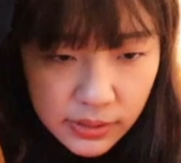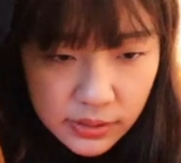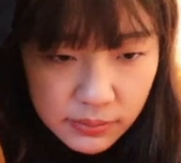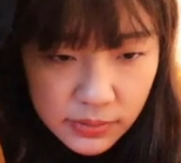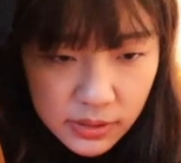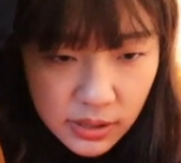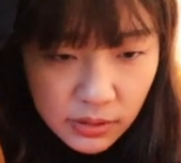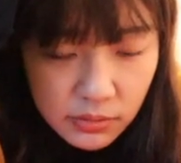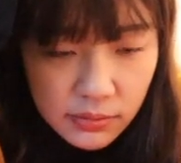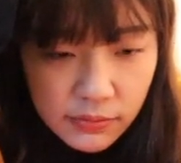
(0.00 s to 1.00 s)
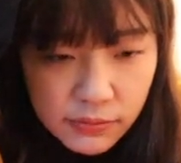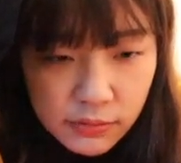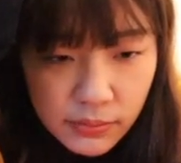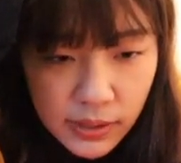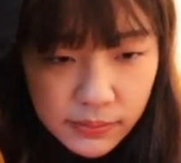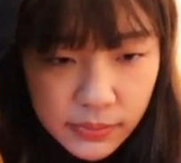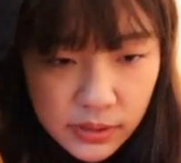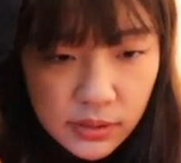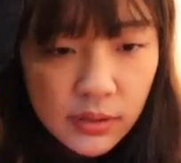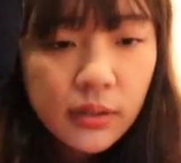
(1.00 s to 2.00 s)
啊什么乾坤福满
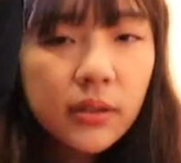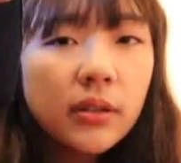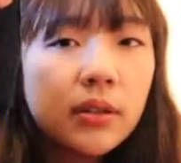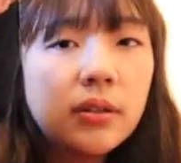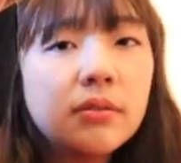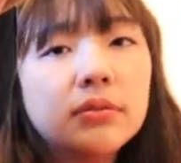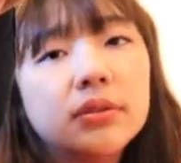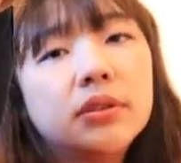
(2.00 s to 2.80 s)
门，哎哎